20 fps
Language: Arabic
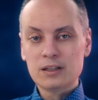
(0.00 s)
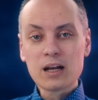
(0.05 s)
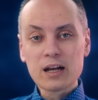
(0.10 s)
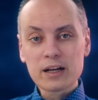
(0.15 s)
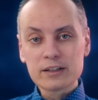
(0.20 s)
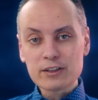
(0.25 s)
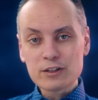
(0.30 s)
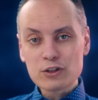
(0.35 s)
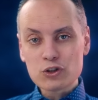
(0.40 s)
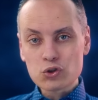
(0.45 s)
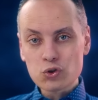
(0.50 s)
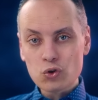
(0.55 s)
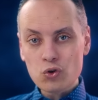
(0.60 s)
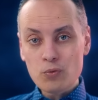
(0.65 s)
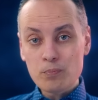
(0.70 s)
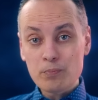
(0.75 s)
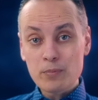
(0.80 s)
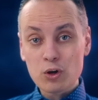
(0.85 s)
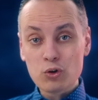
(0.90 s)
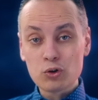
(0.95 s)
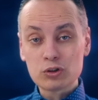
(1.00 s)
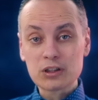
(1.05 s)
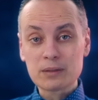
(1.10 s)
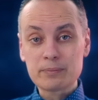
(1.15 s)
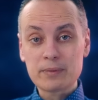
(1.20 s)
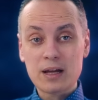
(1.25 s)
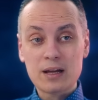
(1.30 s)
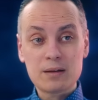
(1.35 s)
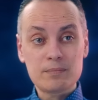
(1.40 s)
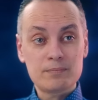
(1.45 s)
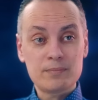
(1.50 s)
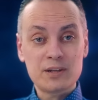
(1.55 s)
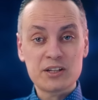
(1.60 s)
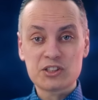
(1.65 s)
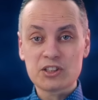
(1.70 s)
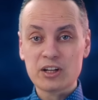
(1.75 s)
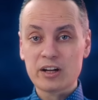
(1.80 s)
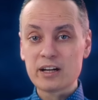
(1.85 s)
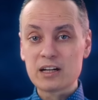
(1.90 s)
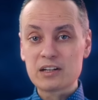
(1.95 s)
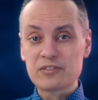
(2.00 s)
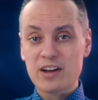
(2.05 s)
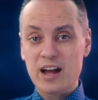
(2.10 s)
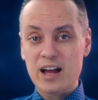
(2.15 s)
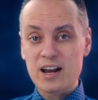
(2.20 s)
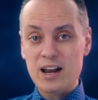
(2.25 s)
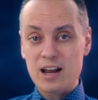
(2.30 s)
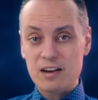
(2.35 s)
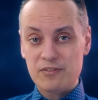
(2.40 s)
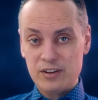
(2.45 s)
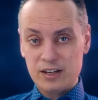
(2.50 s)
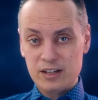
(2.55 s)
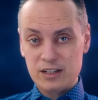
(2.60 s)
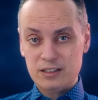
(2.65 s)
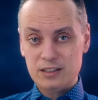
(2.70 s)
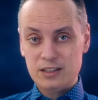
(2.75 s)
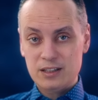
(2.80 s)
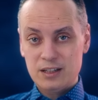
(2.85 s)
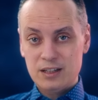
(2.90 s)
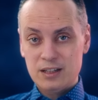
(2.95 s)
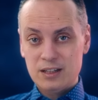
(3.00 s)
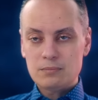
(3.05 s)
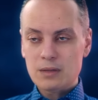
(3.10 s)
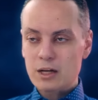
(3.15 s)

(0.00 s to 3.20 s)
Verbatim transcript: لدرجه ان الشعوب من كتر ما بيستقر في عقلها الفكره دي